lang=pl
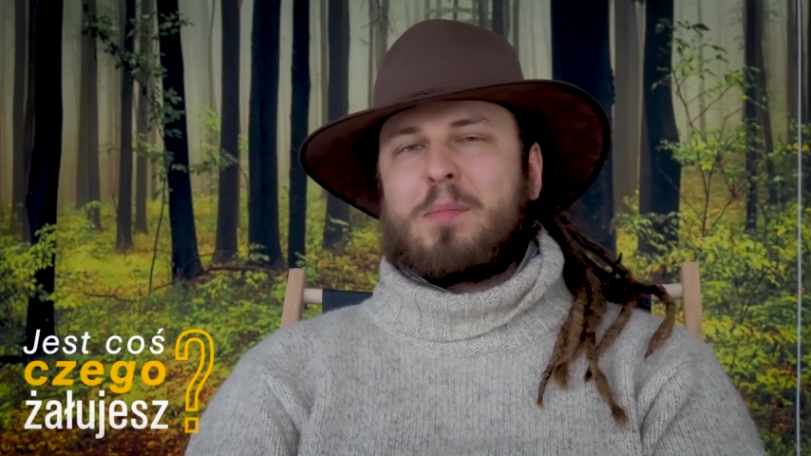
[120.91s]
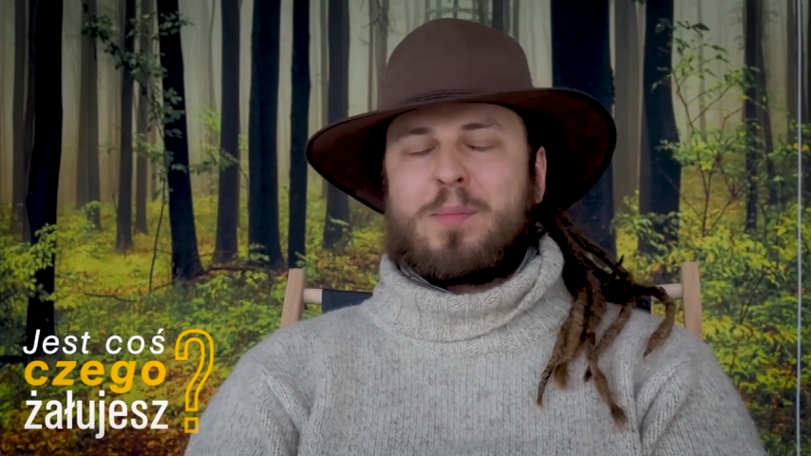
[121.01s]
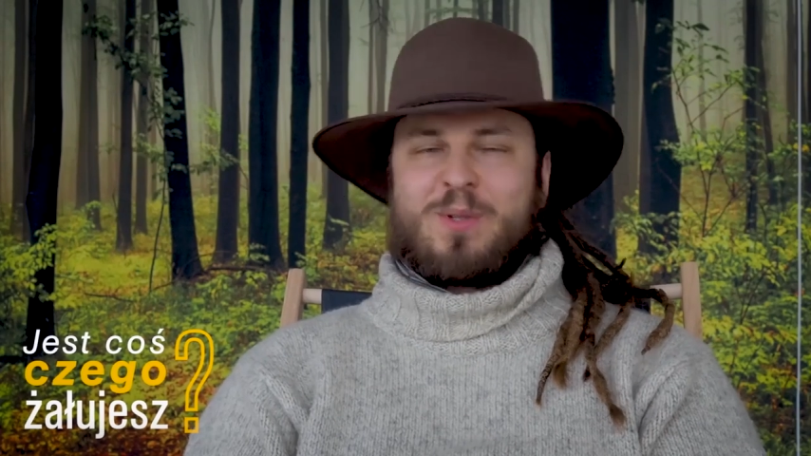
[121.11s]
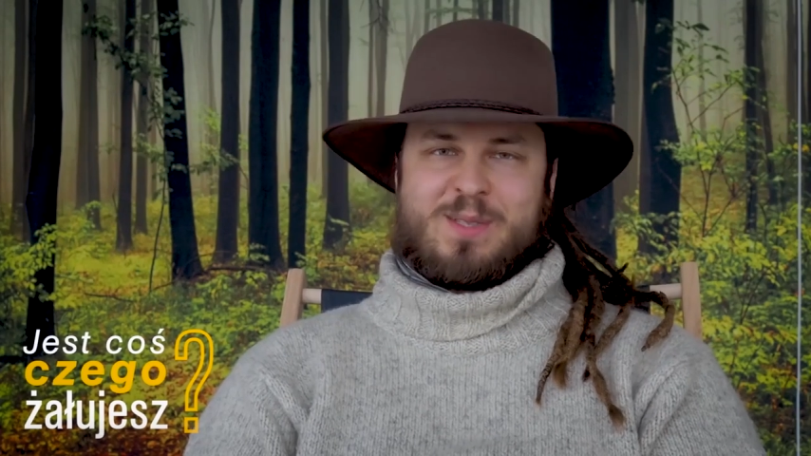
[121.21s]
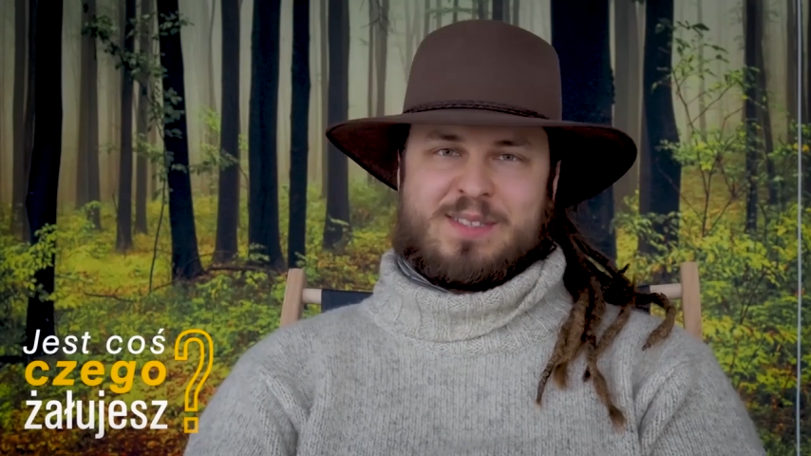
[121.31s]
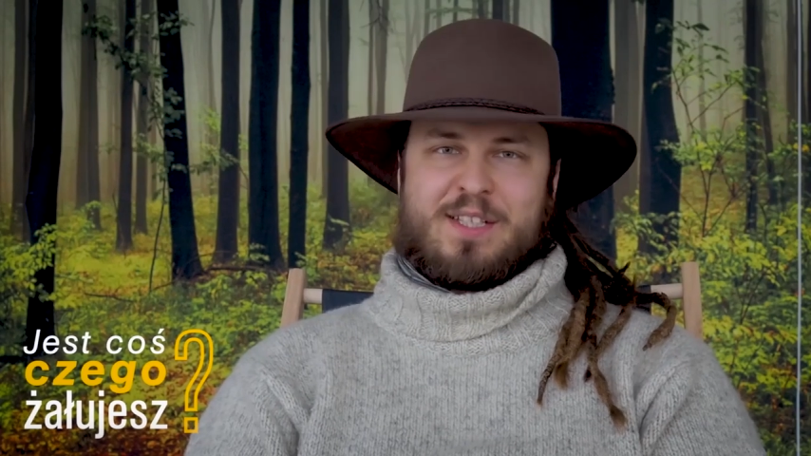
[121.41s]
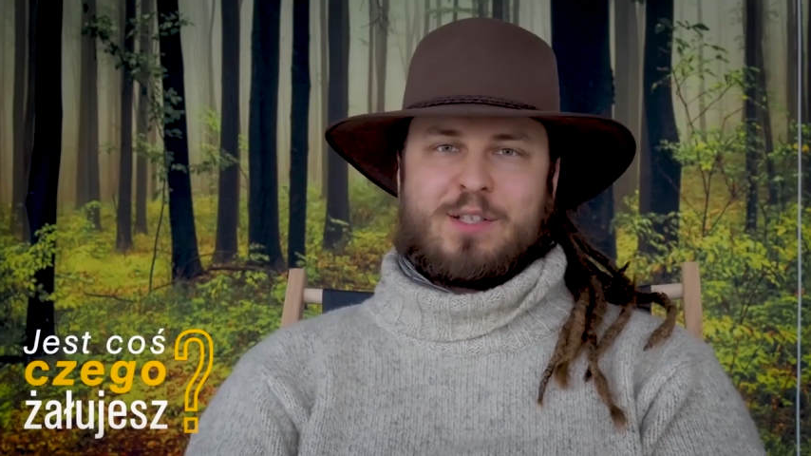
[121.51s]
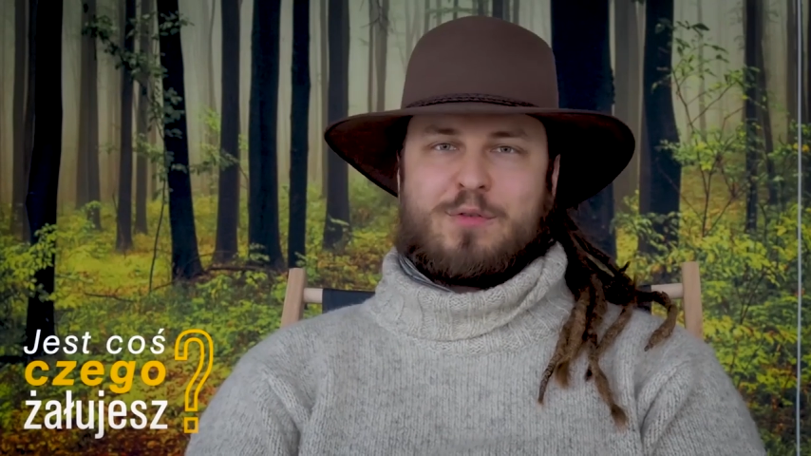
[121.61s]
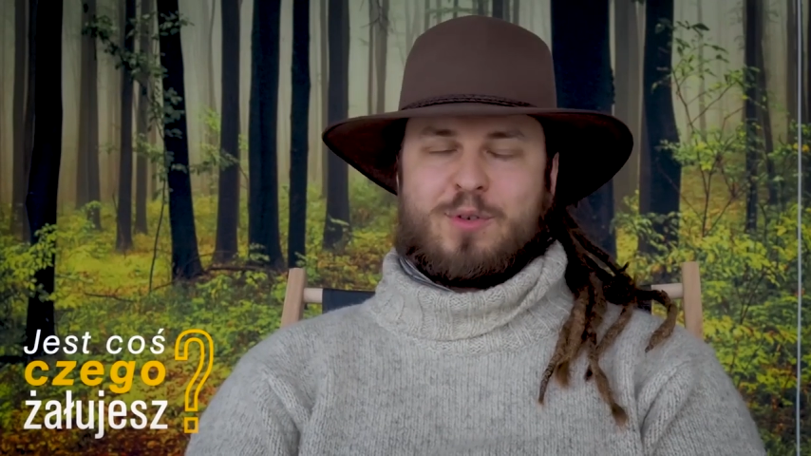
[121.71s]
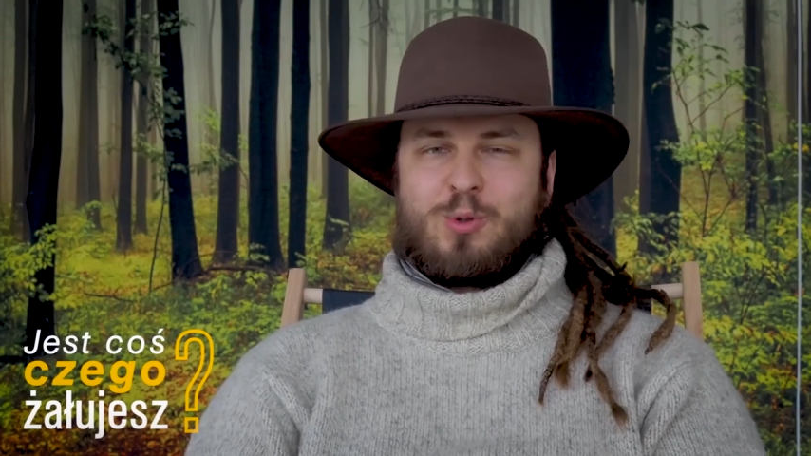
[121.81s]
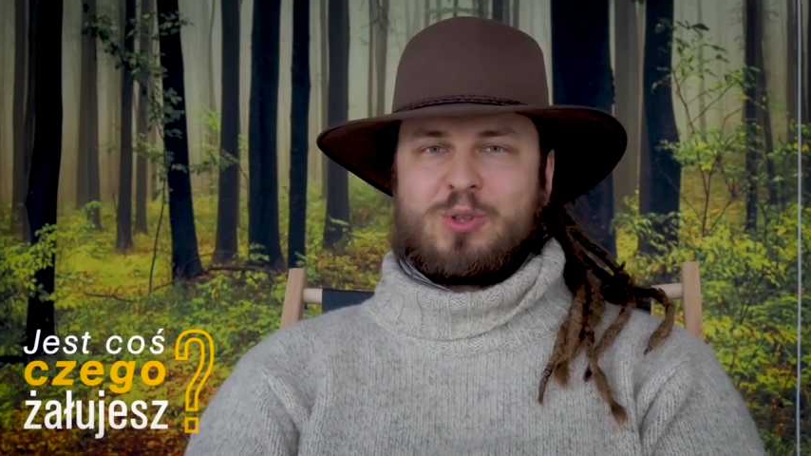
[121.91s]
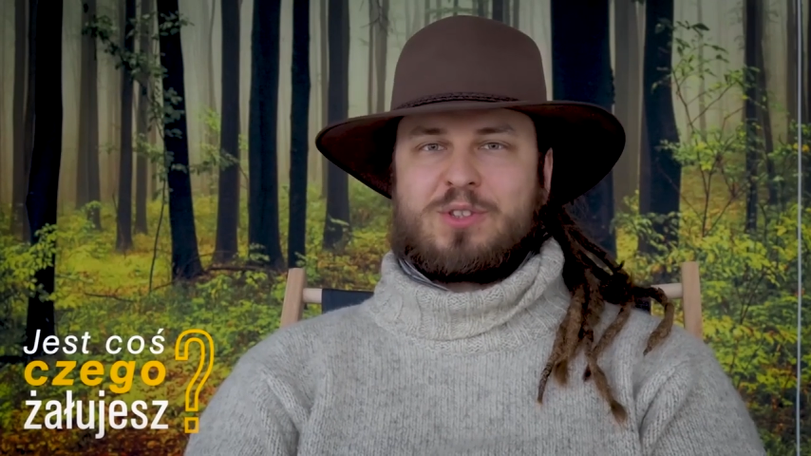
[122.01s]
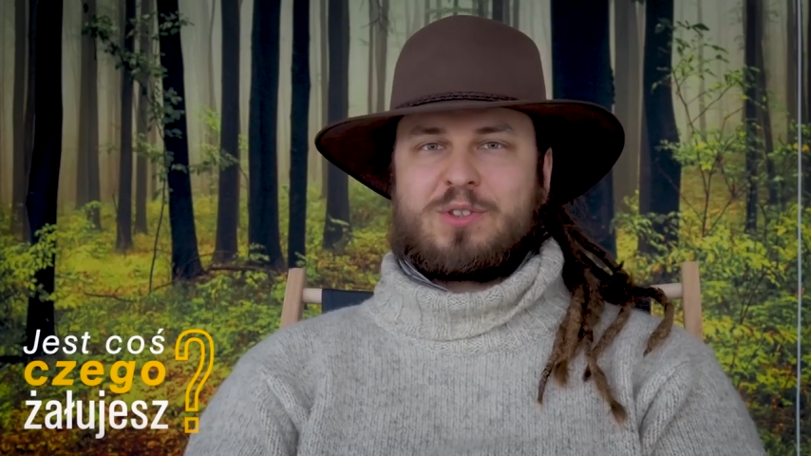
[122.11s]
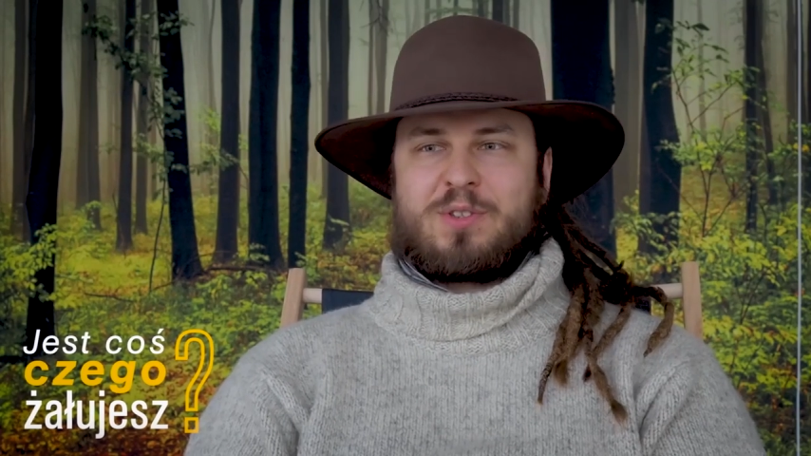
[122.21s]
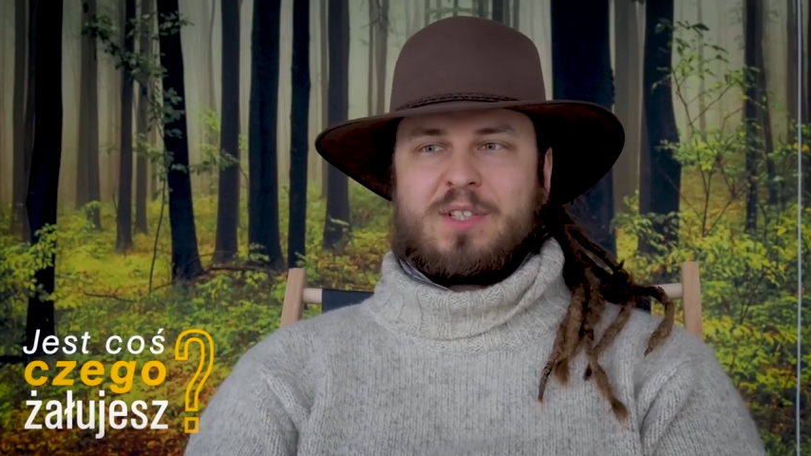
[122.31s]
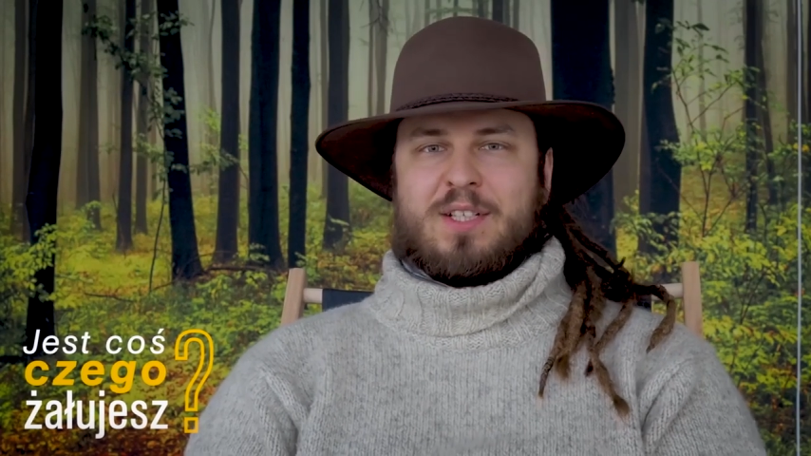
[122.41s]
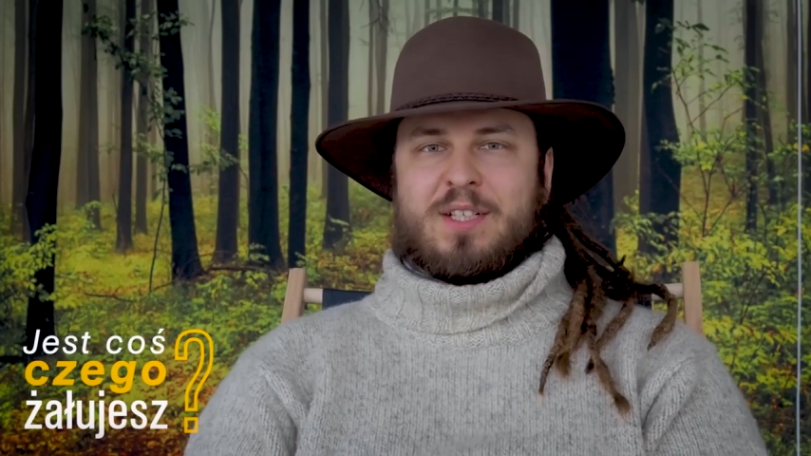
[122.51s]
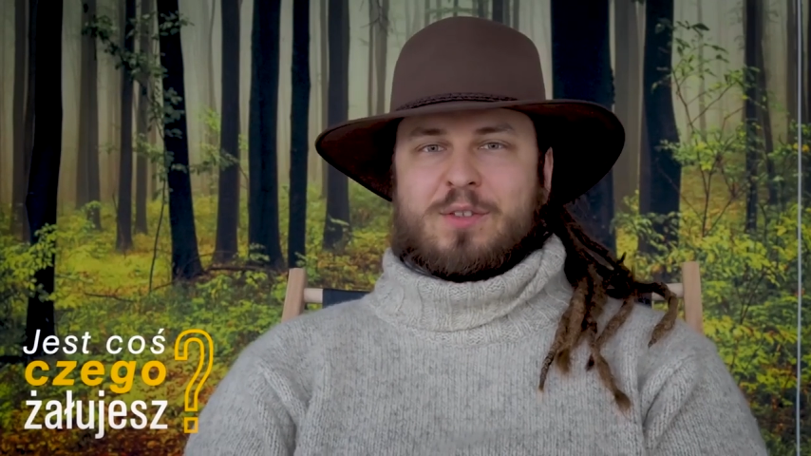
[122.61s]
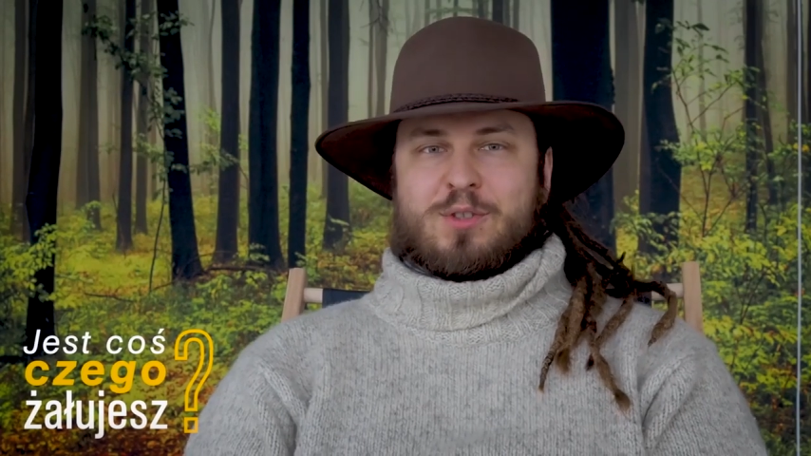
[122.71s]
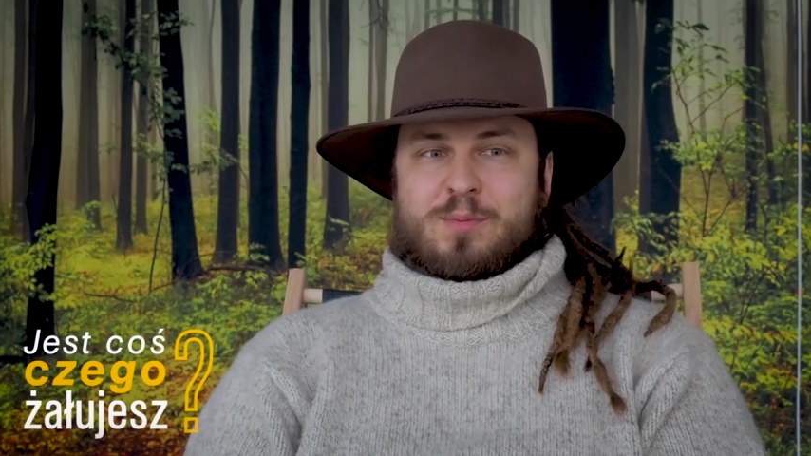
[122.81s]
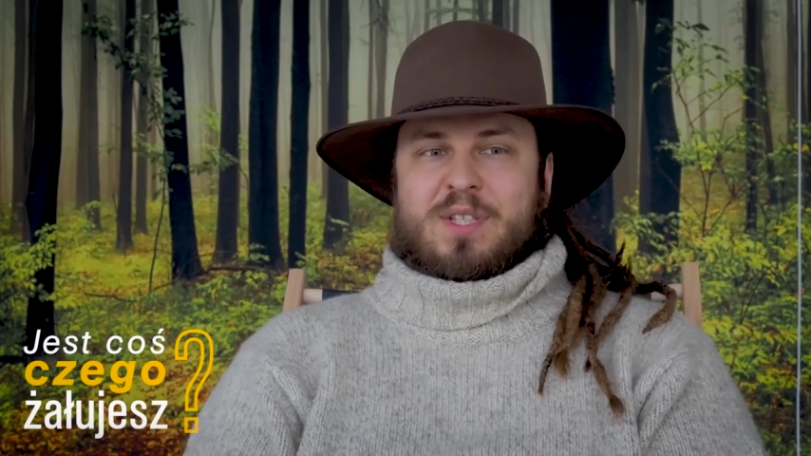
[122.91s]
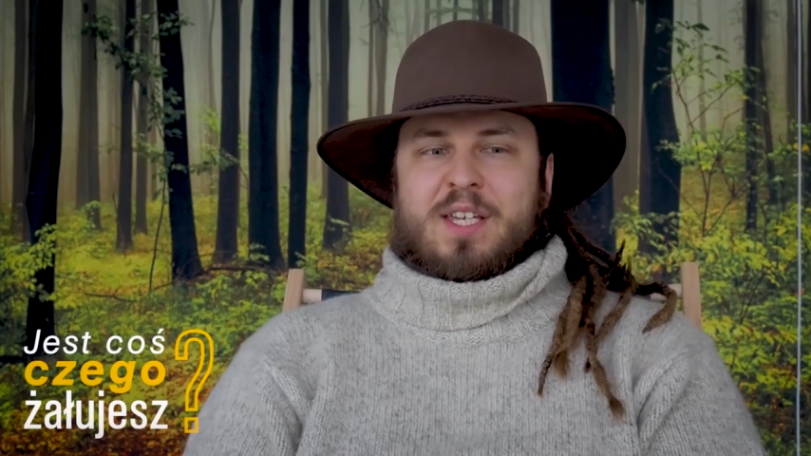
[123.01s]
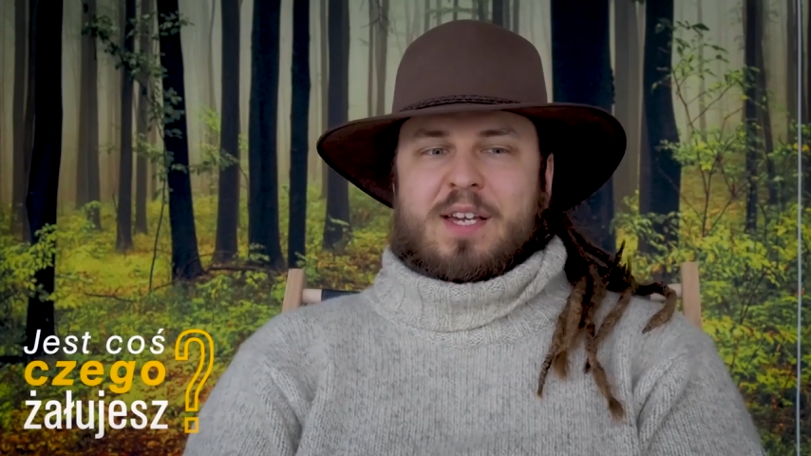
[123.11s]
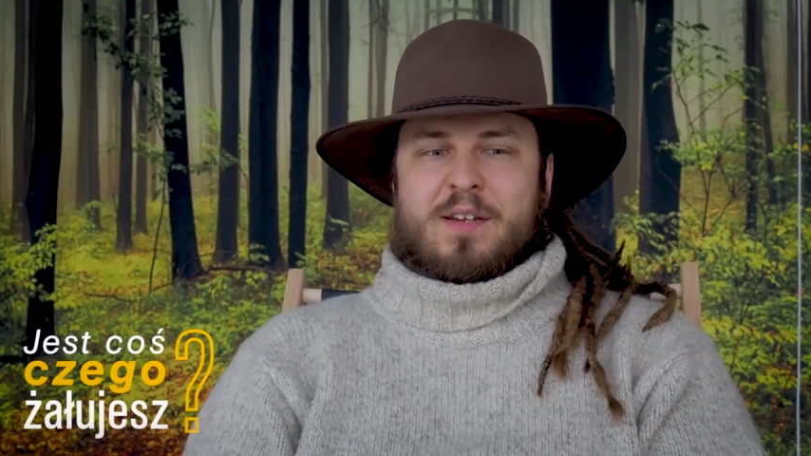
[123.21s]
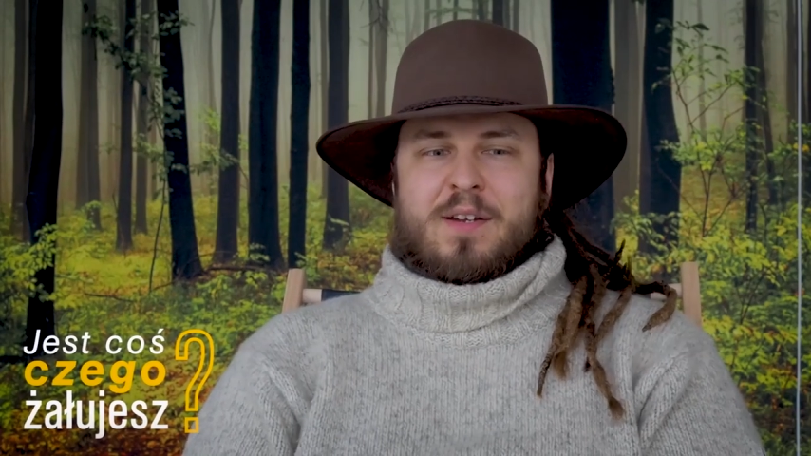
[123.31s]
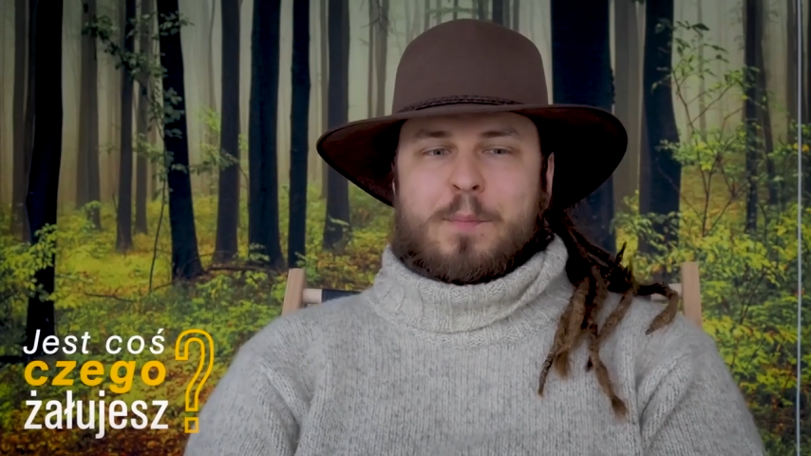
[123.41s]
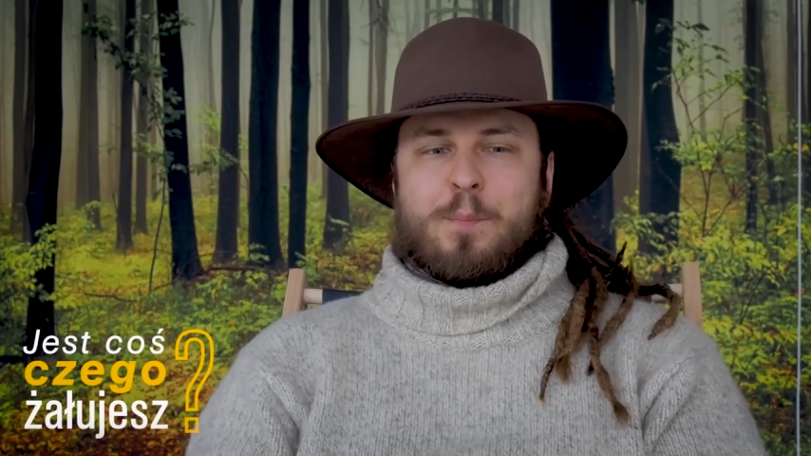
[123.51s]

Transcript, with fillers: aby po ten sandał wrócić. To są takie